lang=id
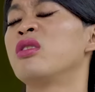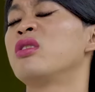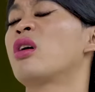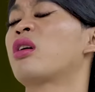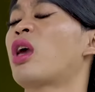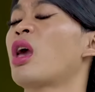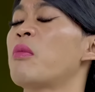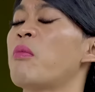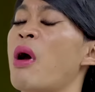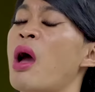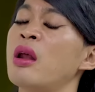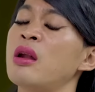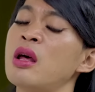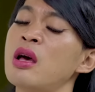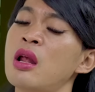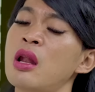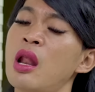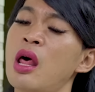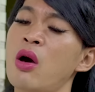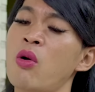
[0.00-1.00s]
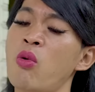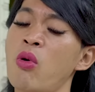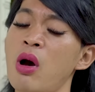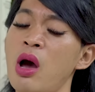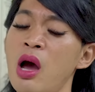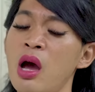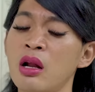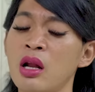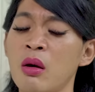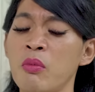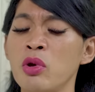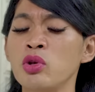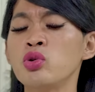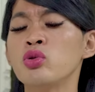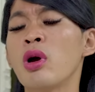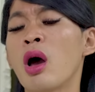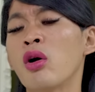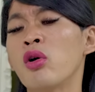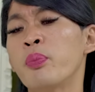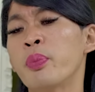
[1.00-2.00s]
Ya kayak mana lah, Wak Namanya
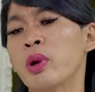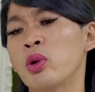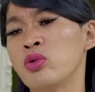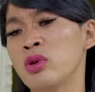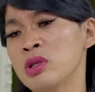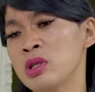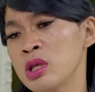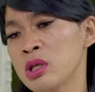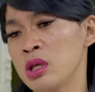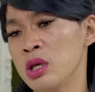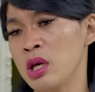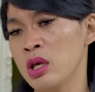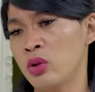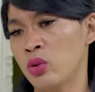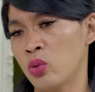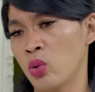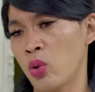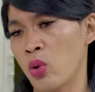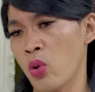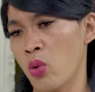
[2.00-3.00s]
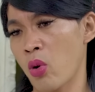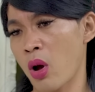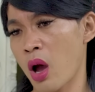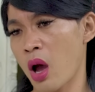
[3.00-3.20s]
juga aku perlunya segitu loh,